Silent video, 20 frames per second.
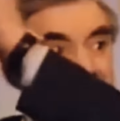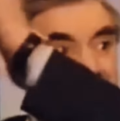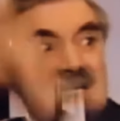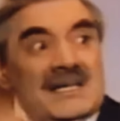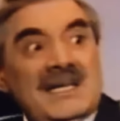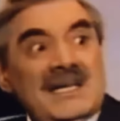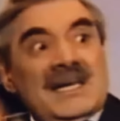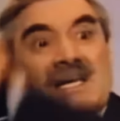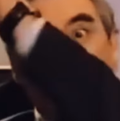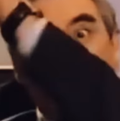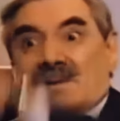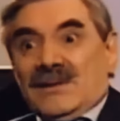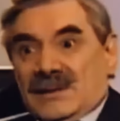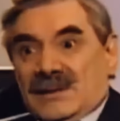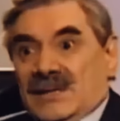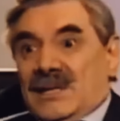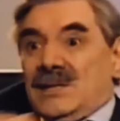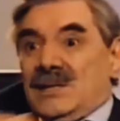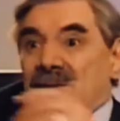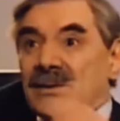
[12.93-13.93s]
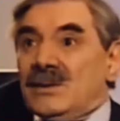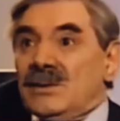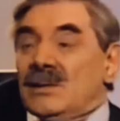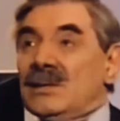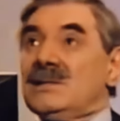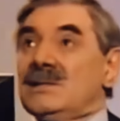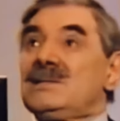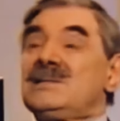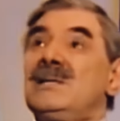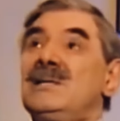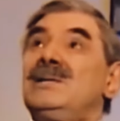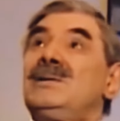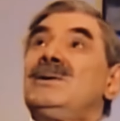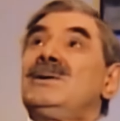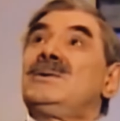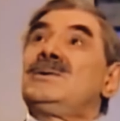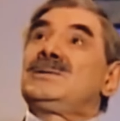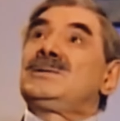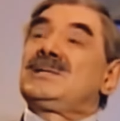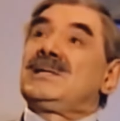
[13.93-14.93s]
на дерево, знаете, он говорит,
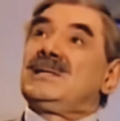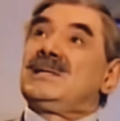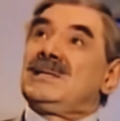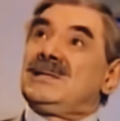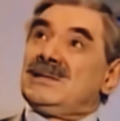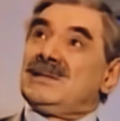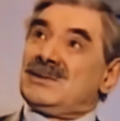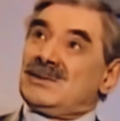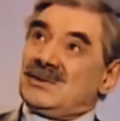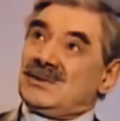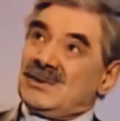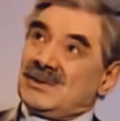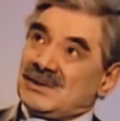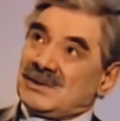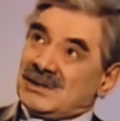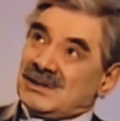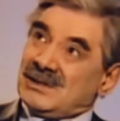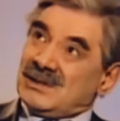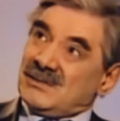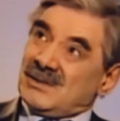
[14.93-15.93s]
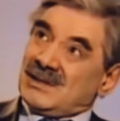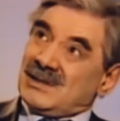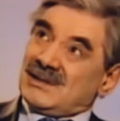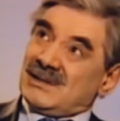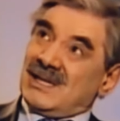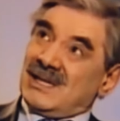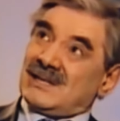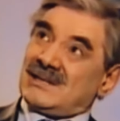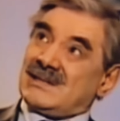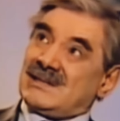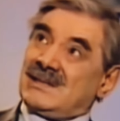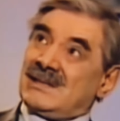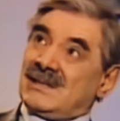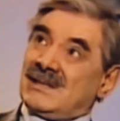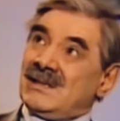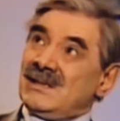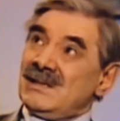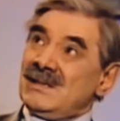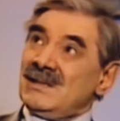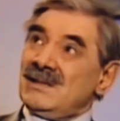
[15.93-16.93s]
Соловушка, это кто ж тебе глаз-то?
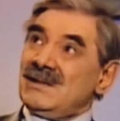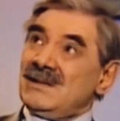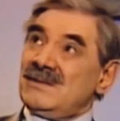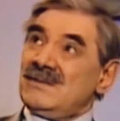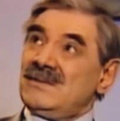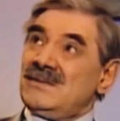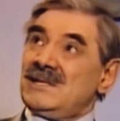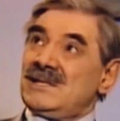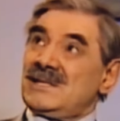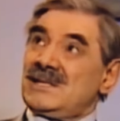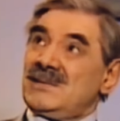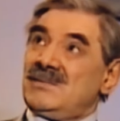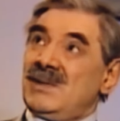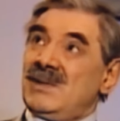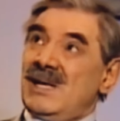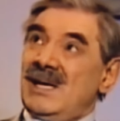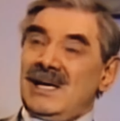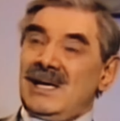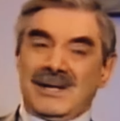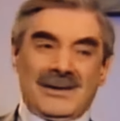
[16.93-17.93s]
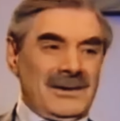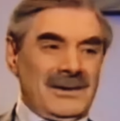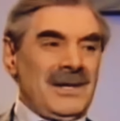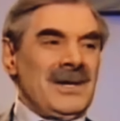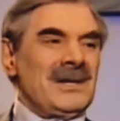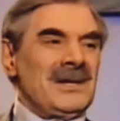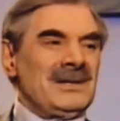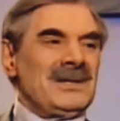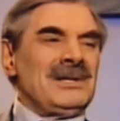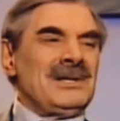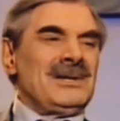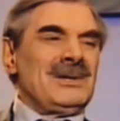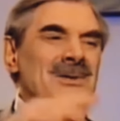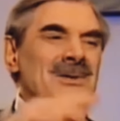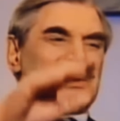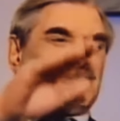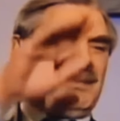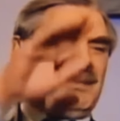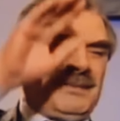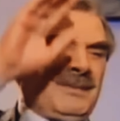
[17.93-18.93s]
вышиб, а?
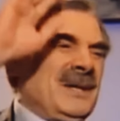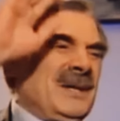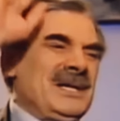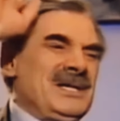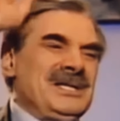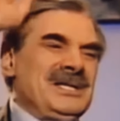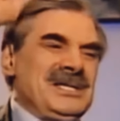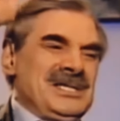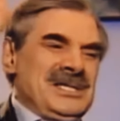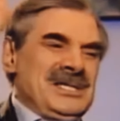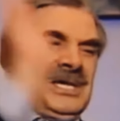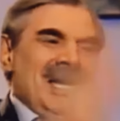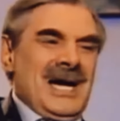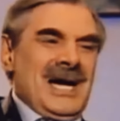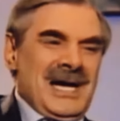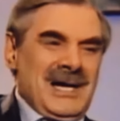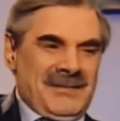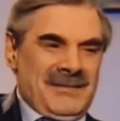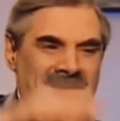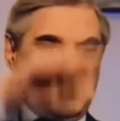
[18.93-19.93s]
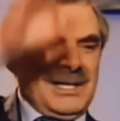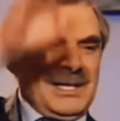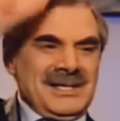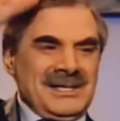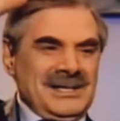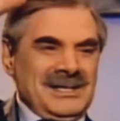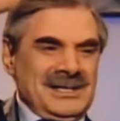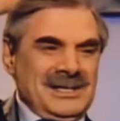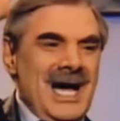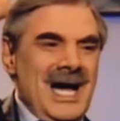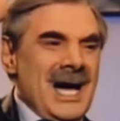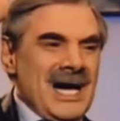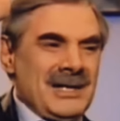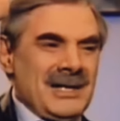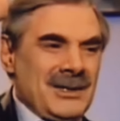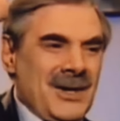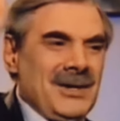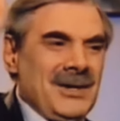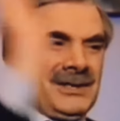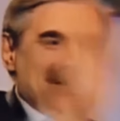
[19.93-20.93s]
Илюш, приезжай, проезжай,
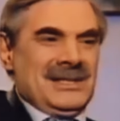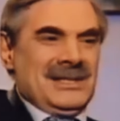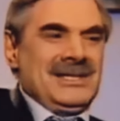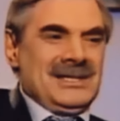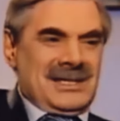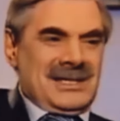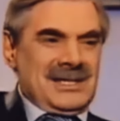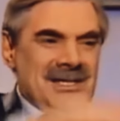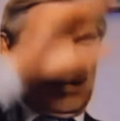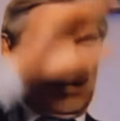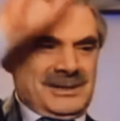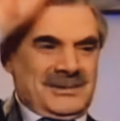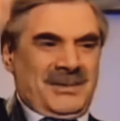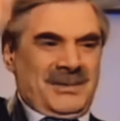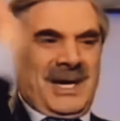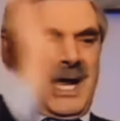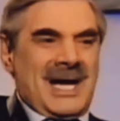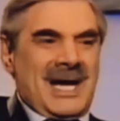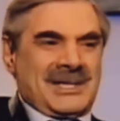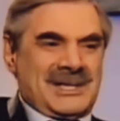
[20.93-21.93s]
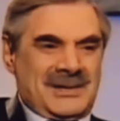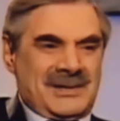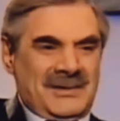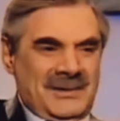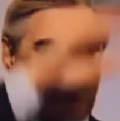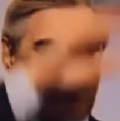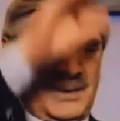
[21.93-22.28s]
родненький, не спрашивай,